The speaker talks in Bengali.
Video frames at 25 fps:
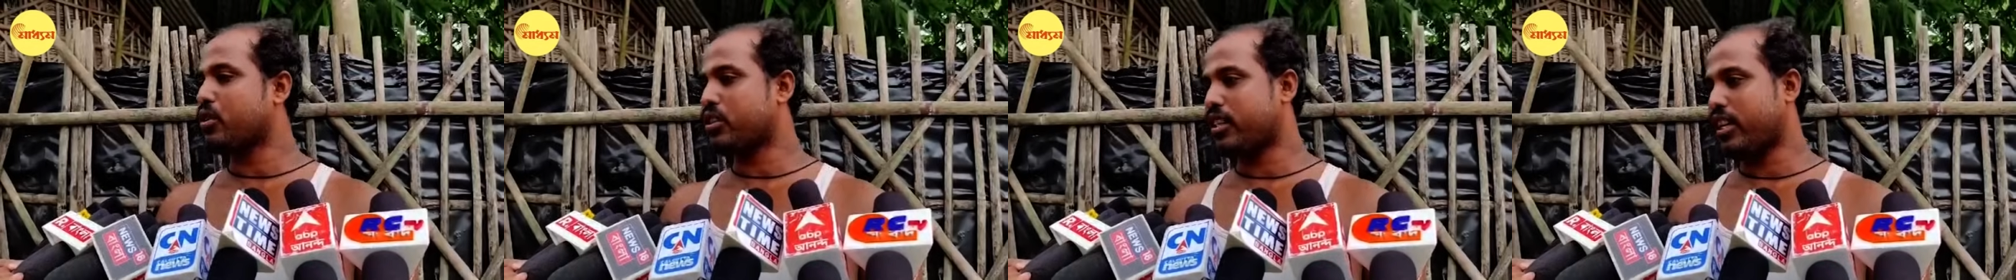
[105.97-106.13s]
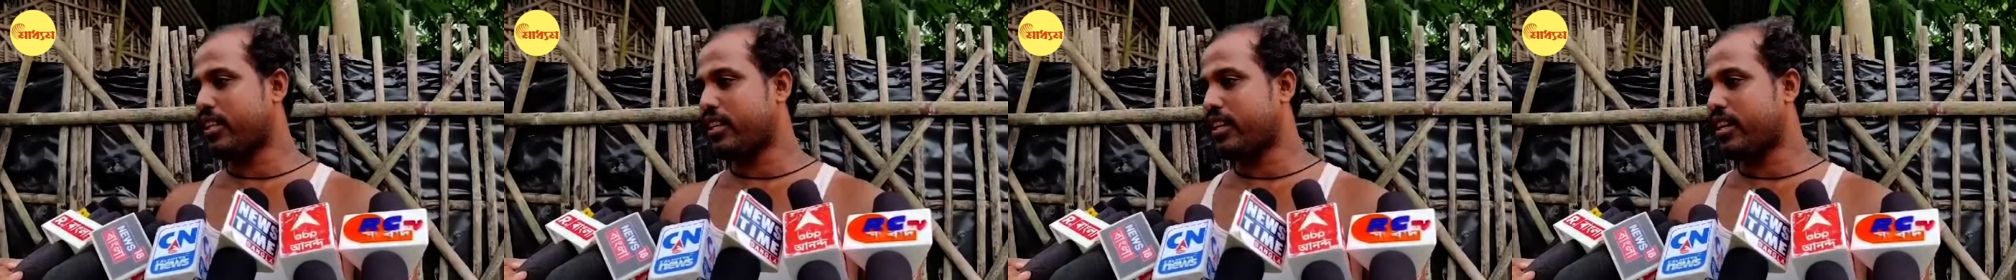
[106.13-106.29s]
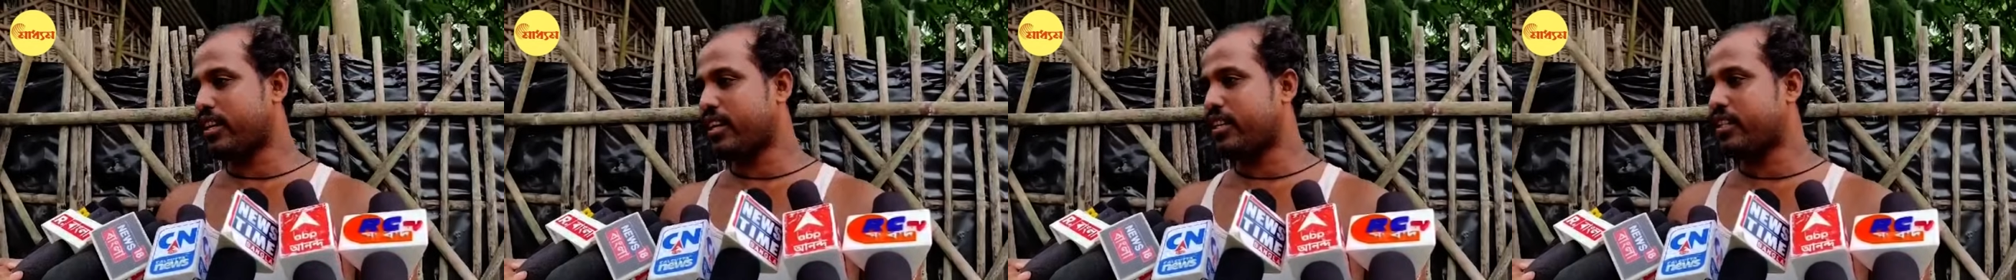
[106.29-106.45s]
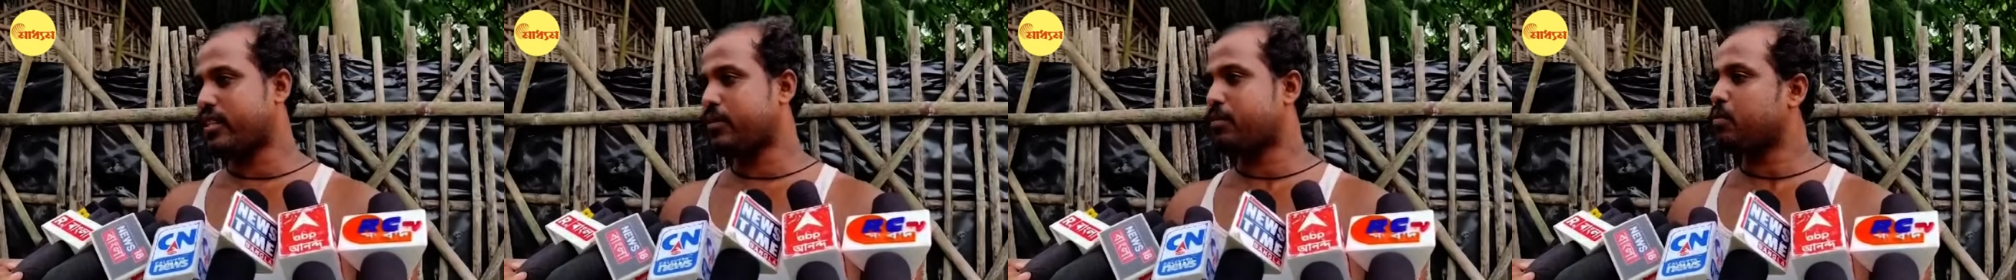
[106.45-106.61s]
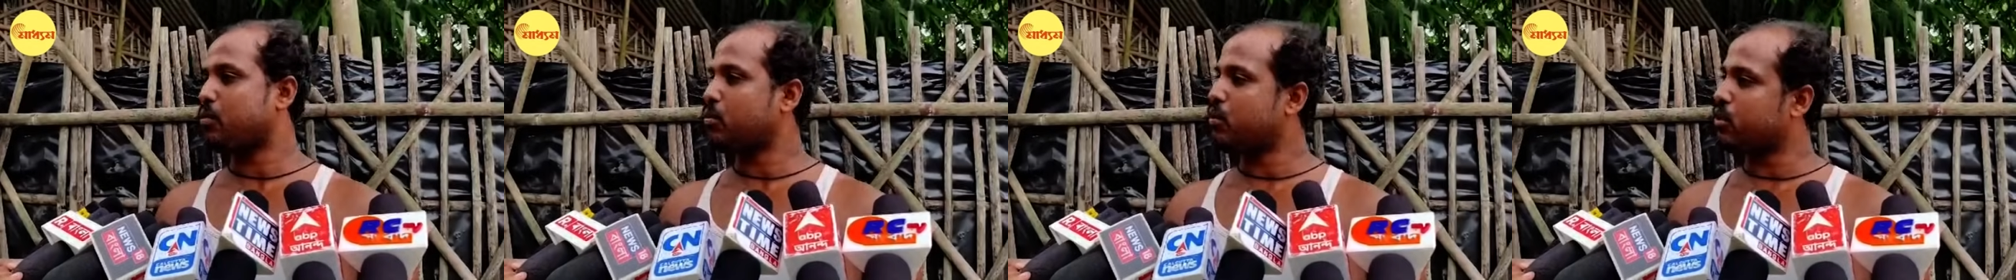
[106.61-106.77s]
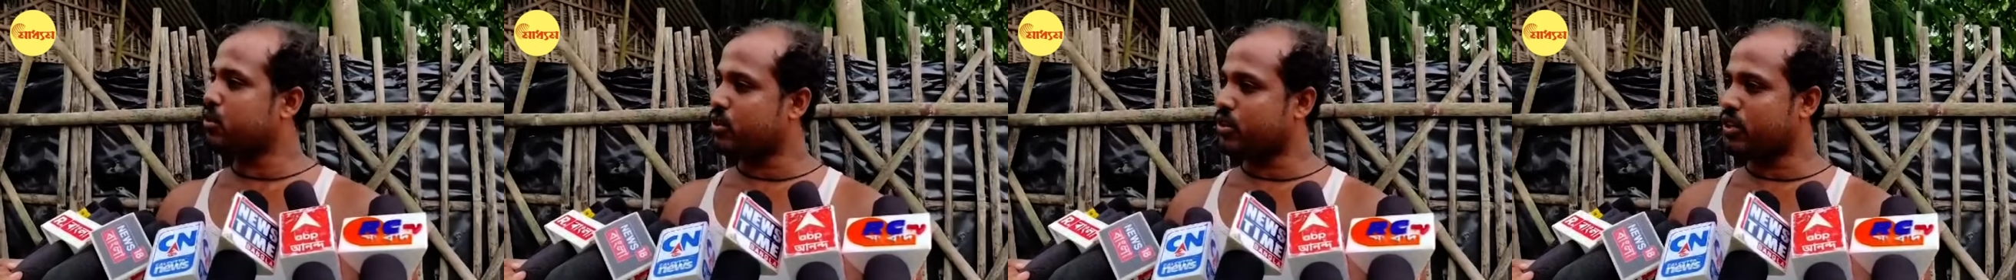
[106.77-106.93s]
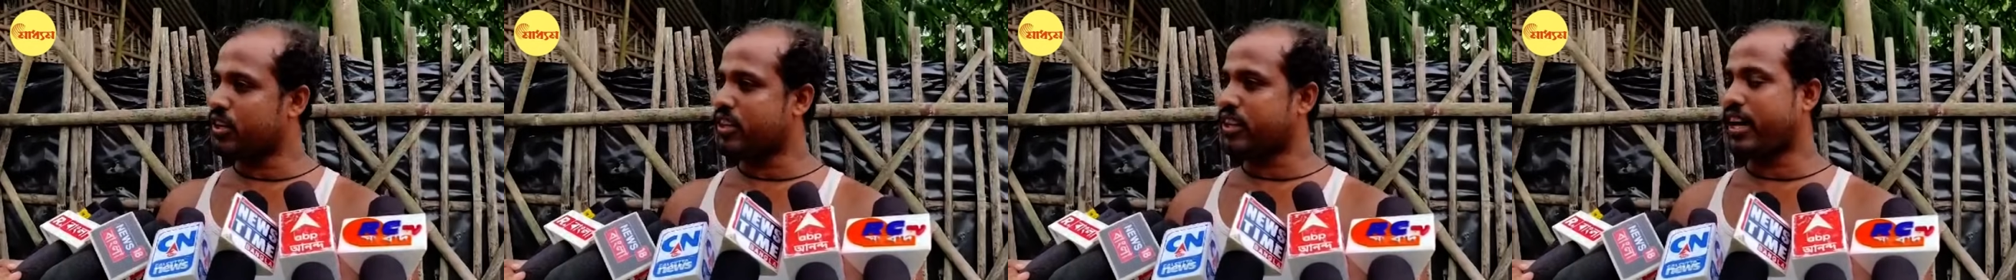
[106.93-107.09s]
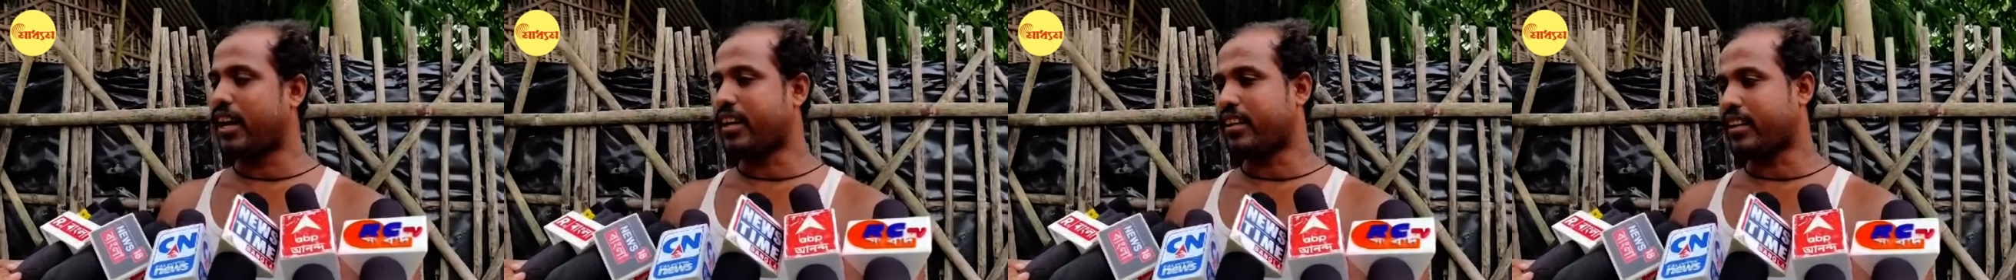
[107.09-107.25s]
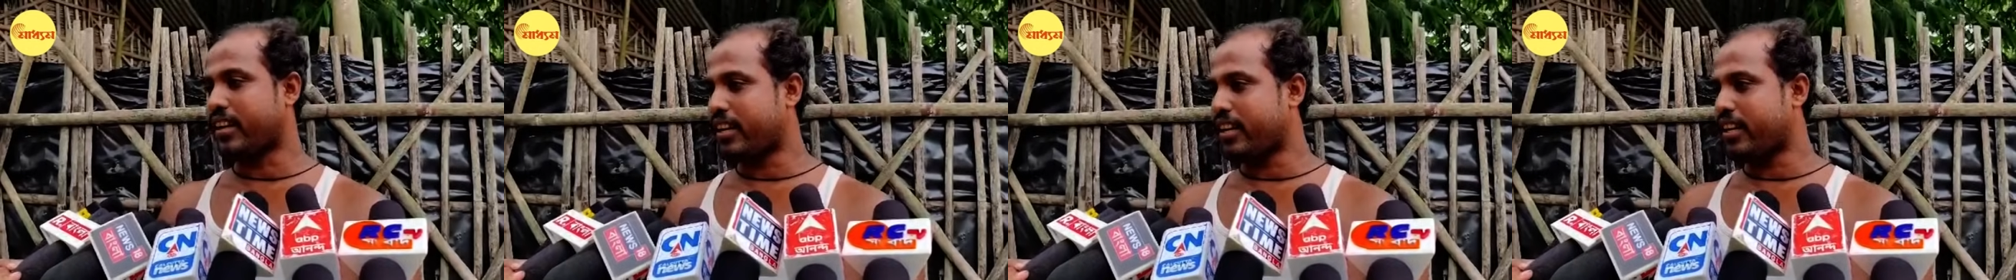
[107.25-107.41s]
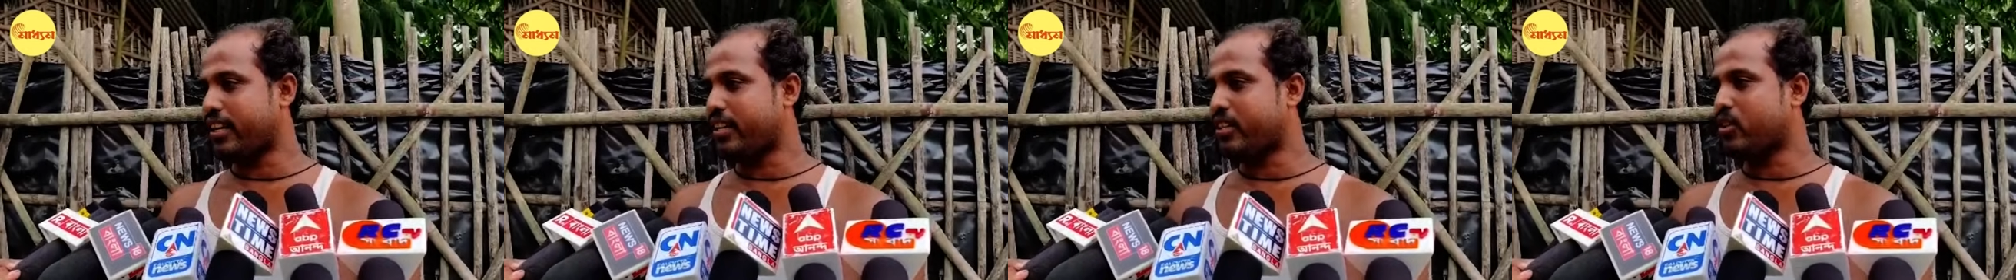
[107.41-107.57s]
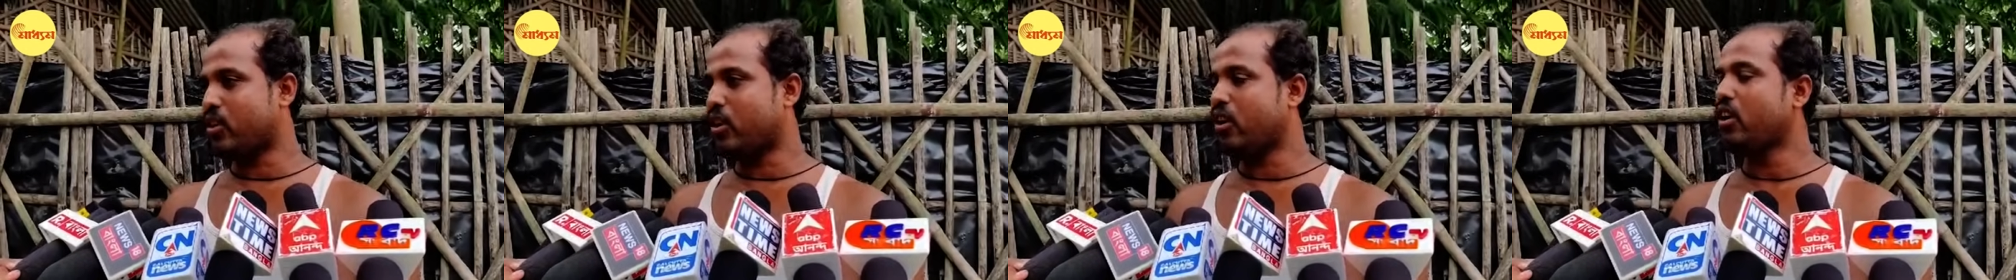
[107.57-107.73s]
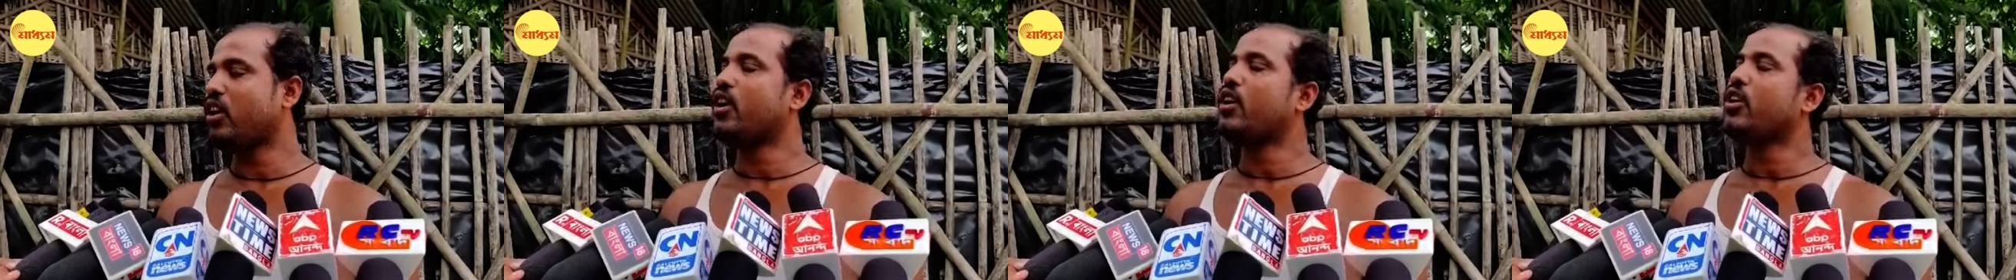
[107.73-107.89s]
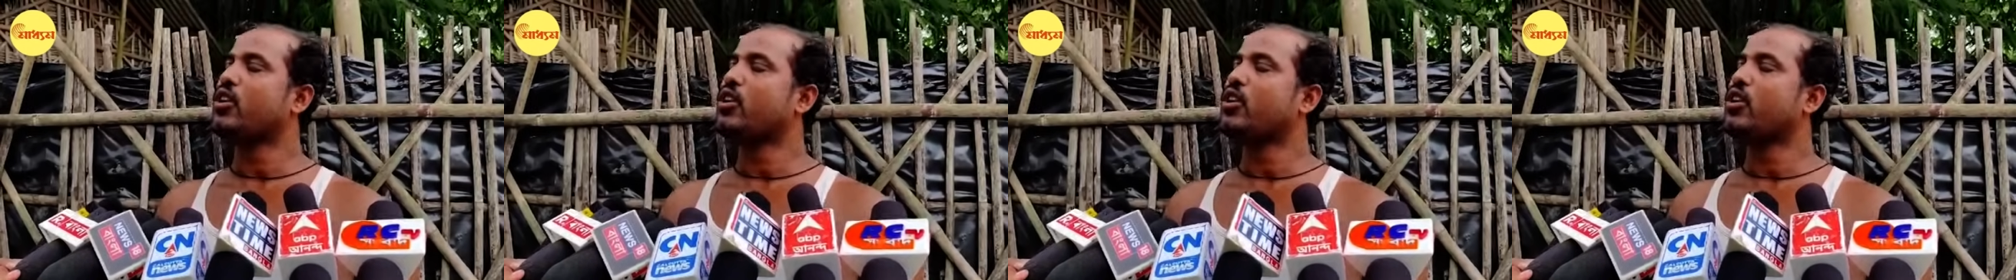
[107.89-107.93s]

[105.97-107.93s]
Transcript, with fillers: ওর সাথে রেখেছি পুলিশ ওদেরকে আটকে রেখেছিল